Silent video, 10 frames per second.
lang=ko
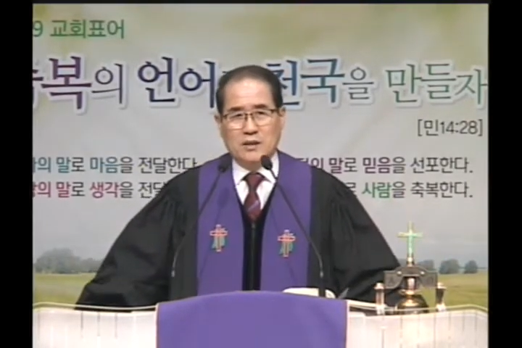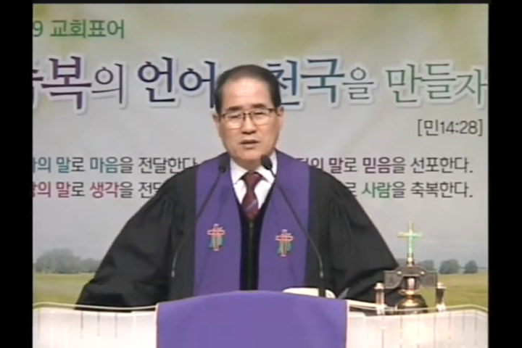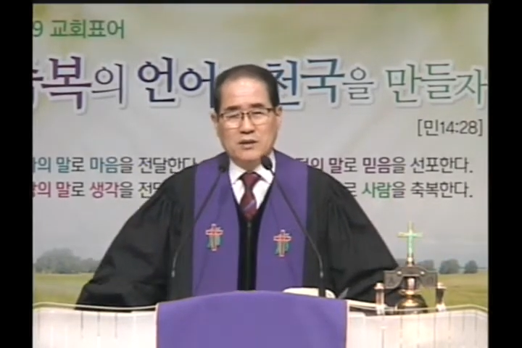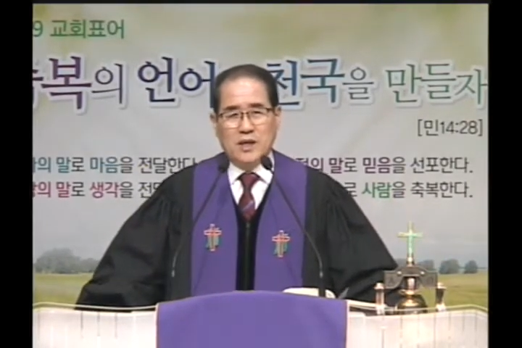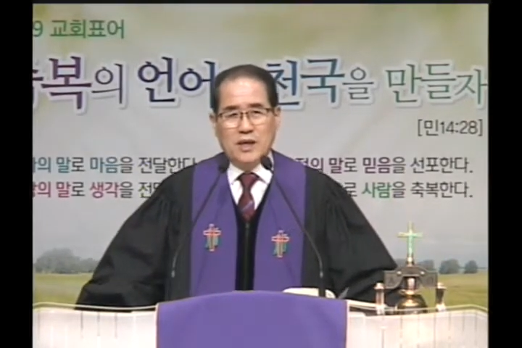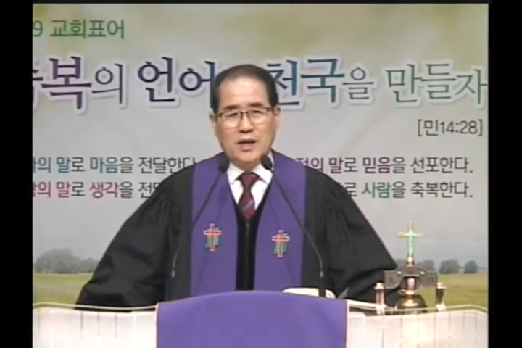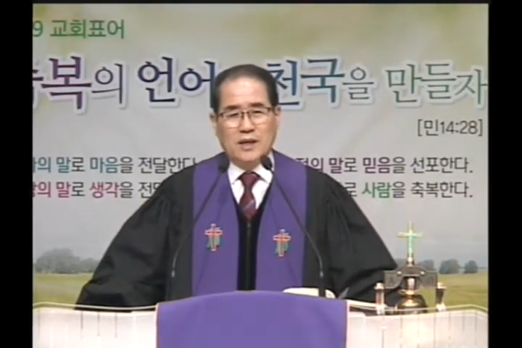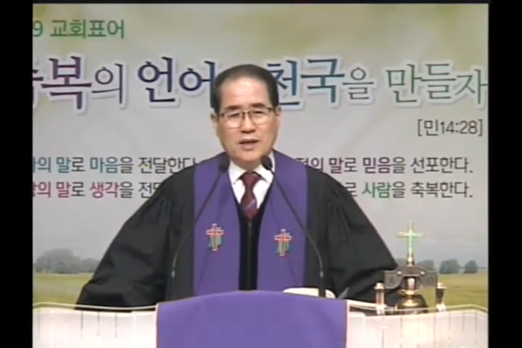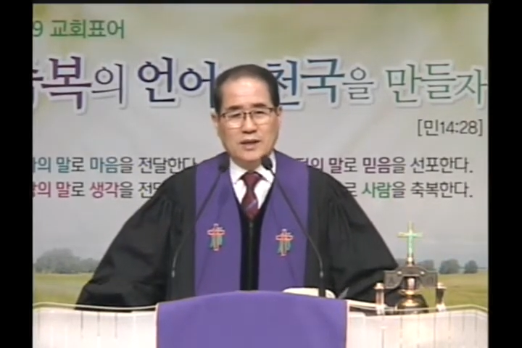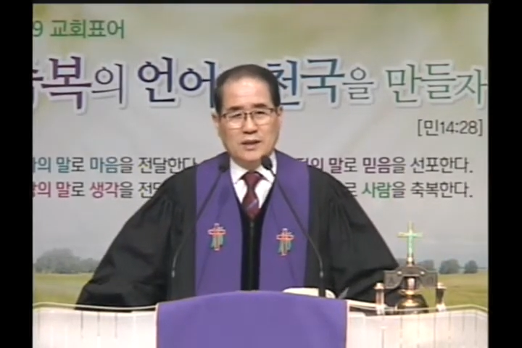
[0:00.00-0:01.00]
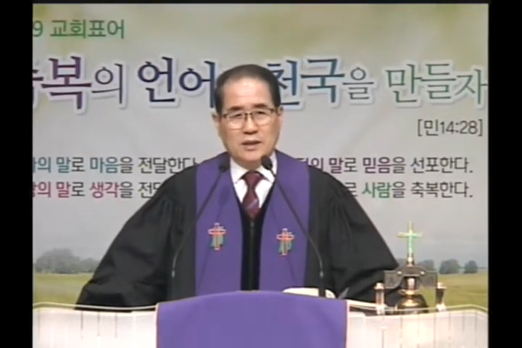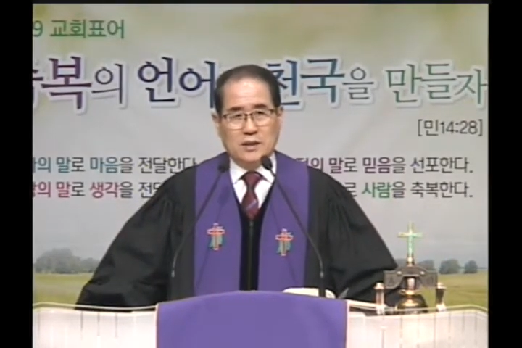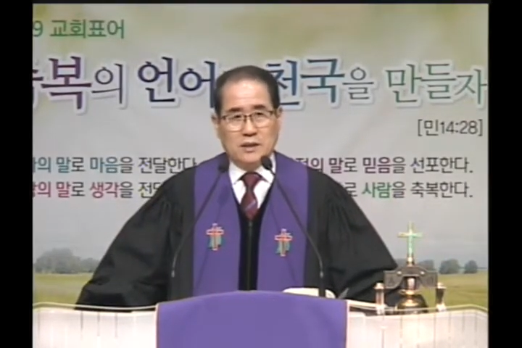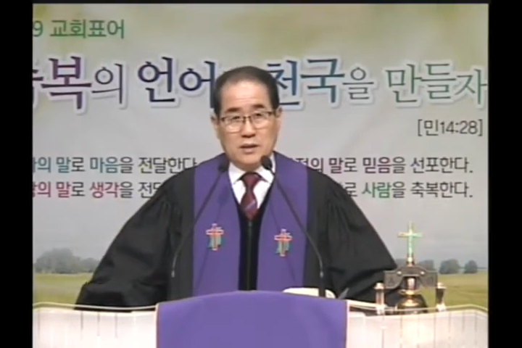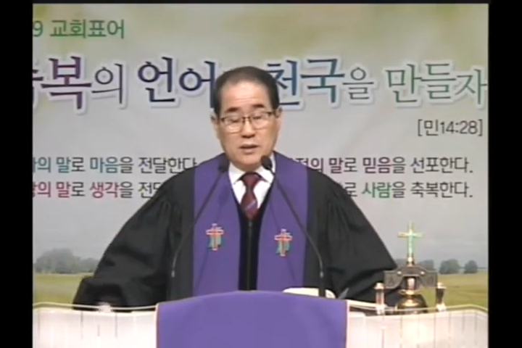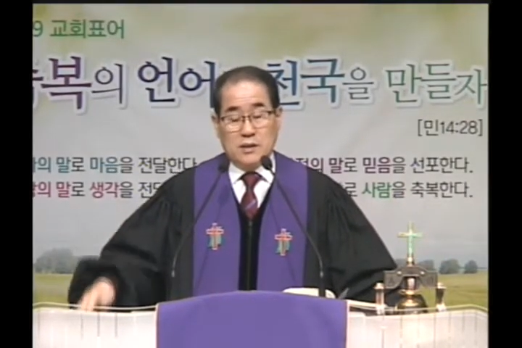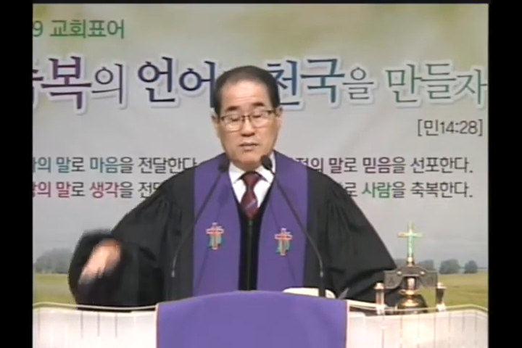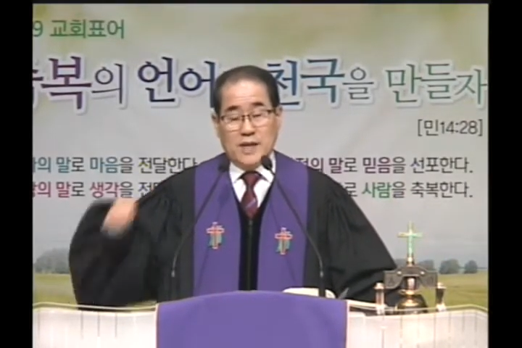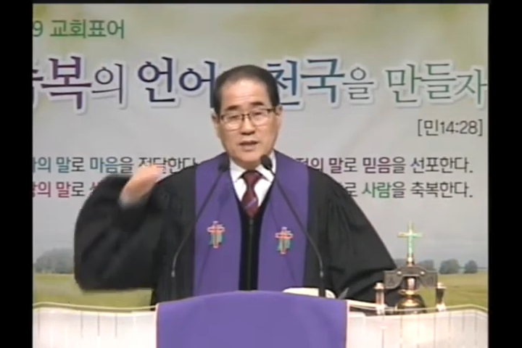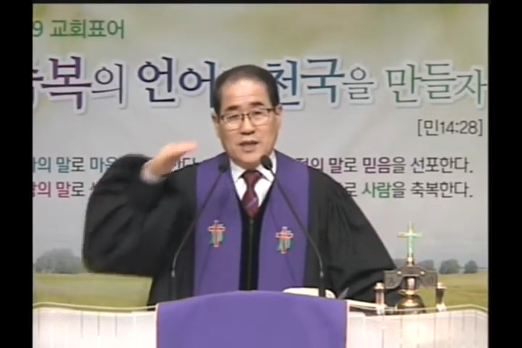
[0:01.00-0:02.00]
그런데
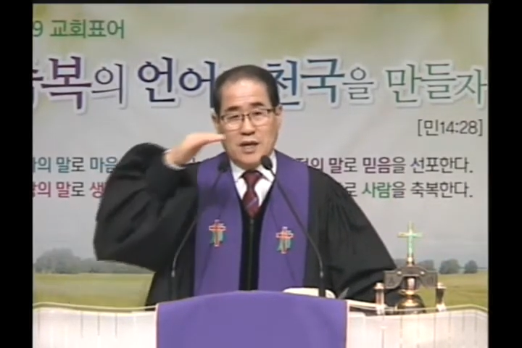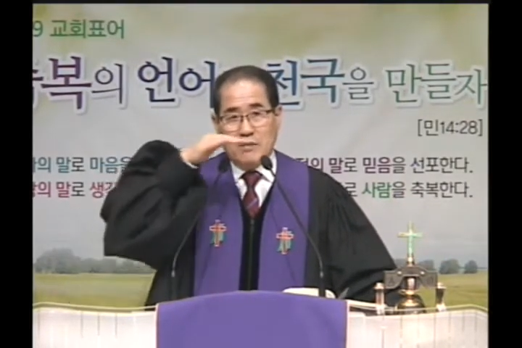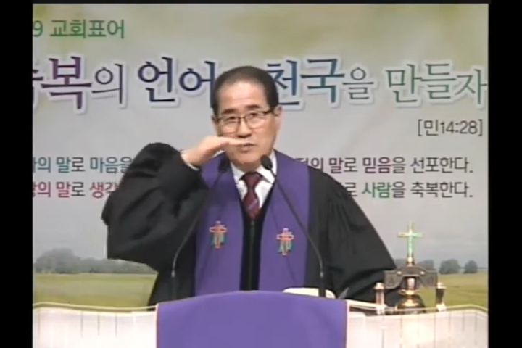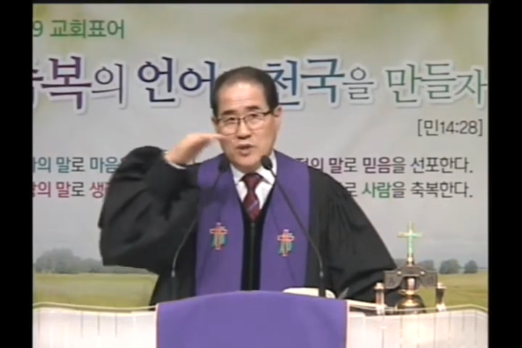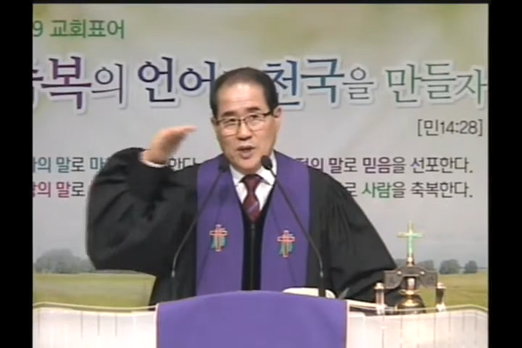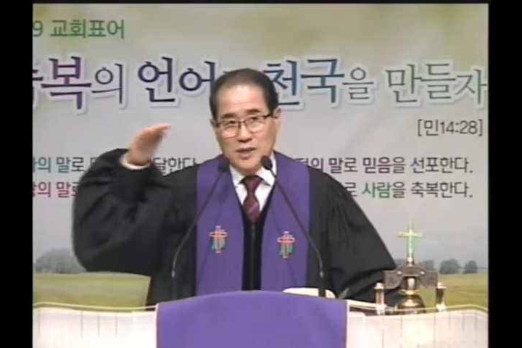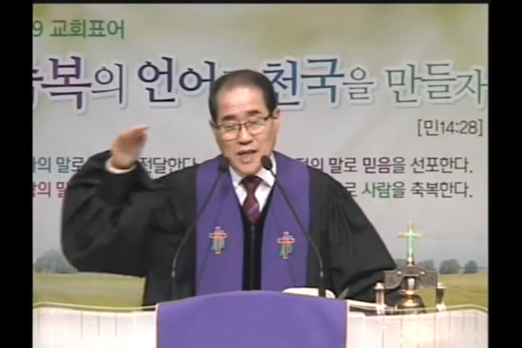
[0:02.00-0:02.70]
일반 사람들의